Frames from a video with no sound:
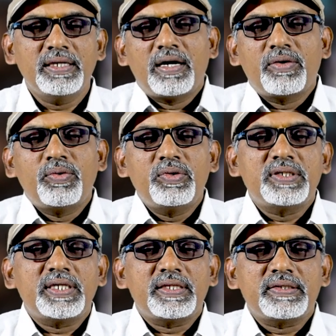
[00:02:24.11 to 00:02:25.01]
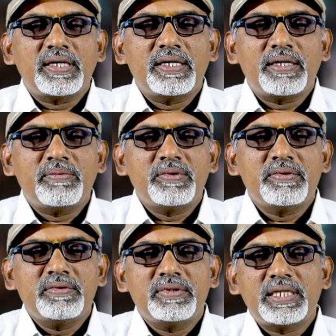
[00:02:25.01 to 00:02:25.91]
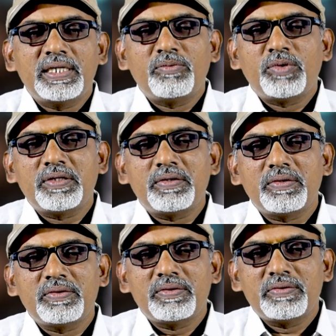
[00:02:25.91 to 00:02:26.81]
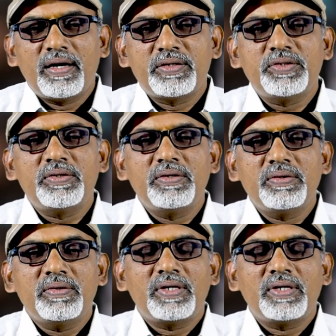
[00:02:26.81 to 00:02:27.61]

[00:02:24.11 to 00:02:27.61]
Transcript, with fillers: ఆ కురుక్షేత్ర సంగ్రామం జరిగిన మొదటి రోజు అర్జునుడు